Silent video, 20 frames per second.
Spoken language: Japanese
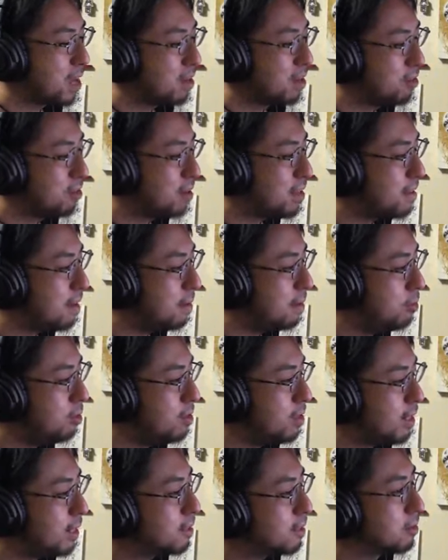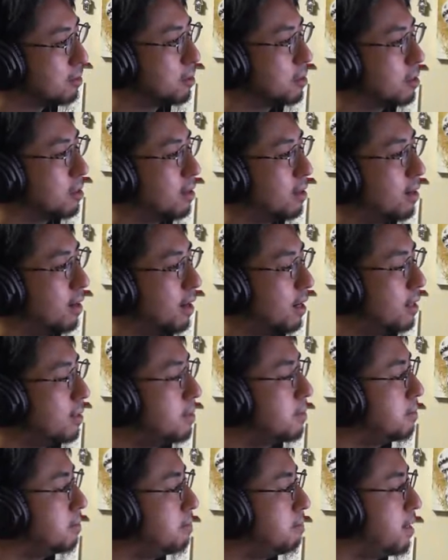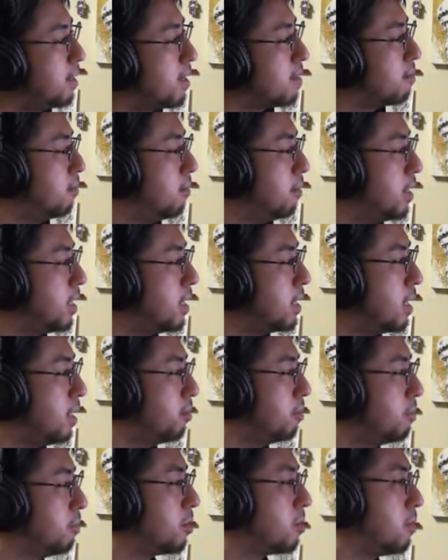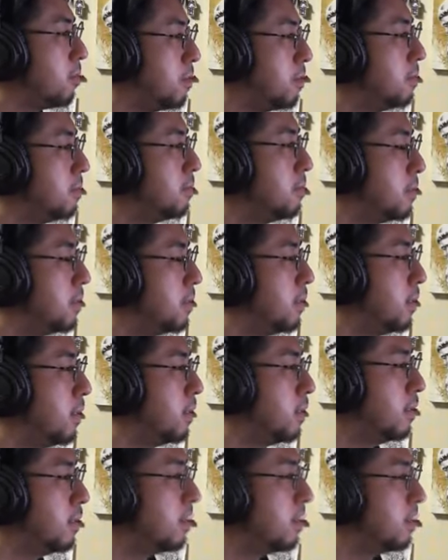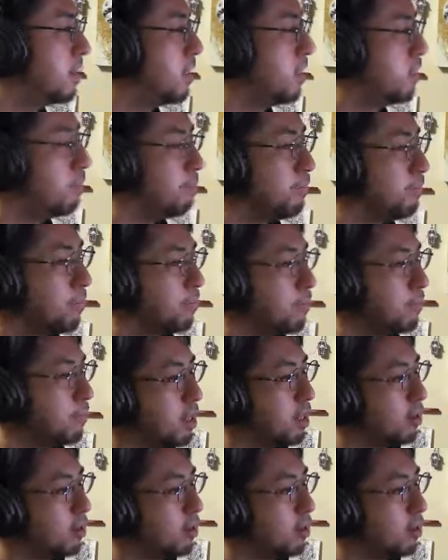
こは。トースポ来そうだよね